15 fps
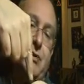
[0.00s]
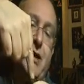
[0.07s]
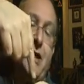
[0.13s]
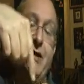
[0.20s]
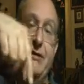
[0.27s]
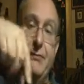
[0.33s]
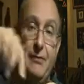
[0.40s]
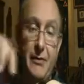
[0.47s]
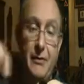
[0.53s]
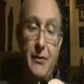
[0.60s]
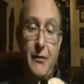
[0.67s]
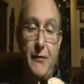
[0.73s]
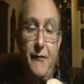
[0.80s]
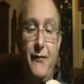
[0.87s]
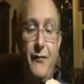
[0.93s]
leicht
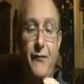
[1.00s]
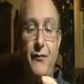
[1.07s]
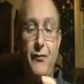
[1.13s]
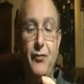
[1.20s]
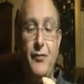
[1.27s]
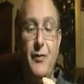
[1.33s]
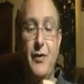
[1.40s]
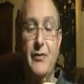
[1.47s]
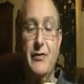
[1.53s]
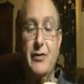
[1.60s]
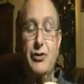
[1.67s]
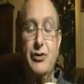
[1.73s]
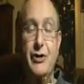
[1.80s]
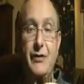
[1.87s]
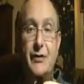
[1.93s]
mittleren Füllvolumen
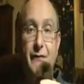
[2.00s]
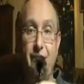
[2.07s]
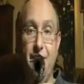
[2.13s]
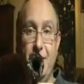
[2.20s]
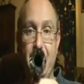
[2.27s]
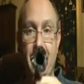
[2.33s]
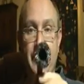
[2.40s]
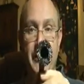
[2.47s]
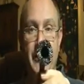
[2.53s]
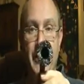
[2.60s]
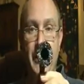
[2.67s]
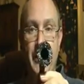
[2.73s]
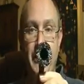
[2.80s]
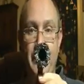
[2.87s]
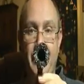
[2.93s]
ausgestattet, weil sie ist
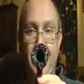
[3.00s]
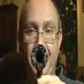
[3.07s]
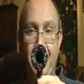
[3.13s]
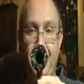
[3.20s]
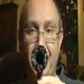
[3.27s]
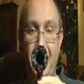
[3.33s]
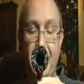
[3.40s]
relativ